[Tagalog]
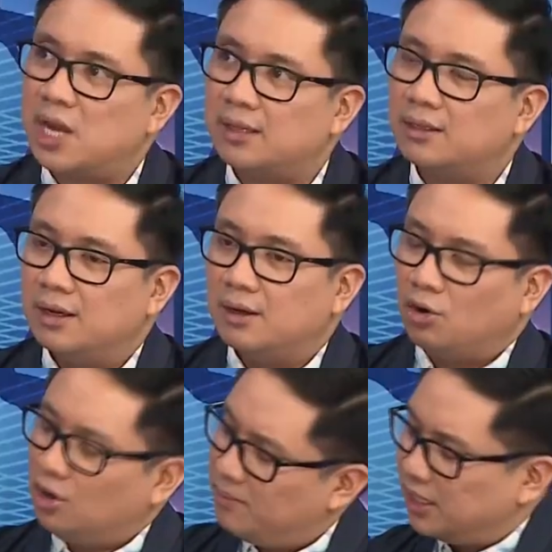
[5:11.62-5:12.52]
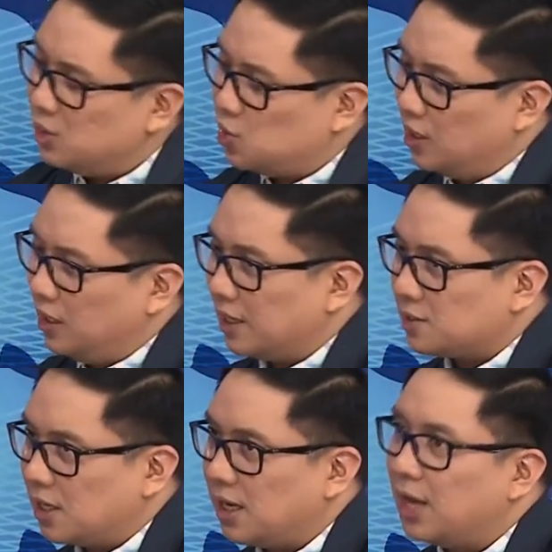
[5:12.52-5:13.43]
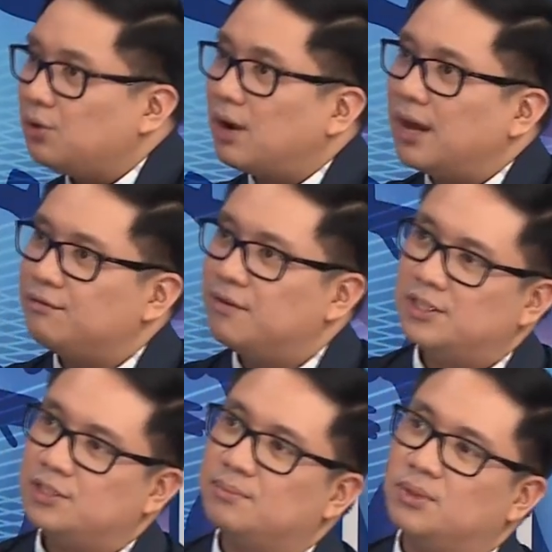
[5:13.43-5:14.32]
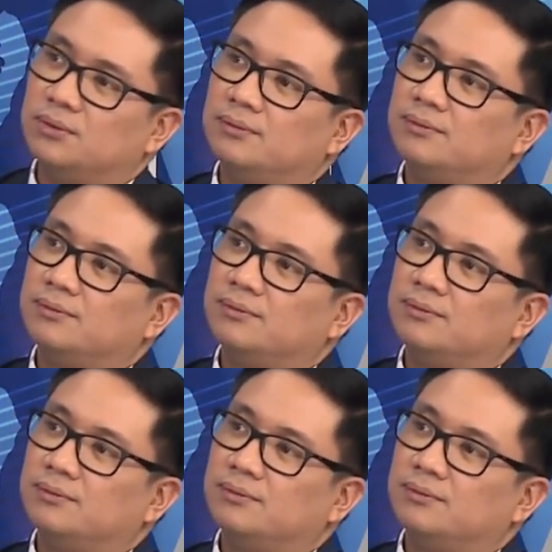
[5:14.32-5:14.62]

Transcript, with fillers: a shot or maging chill lang siya. Ano nga advice mo?